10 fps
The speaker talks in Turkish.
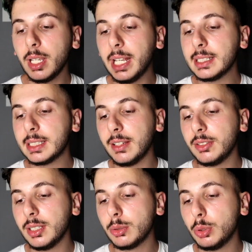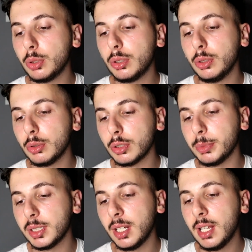En sevdiğin Türk
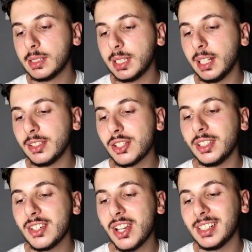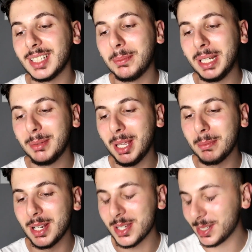YouTuber sen dışında şahsen benim en
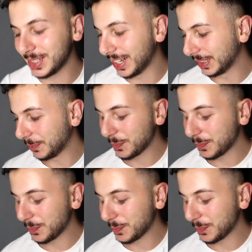başta sen.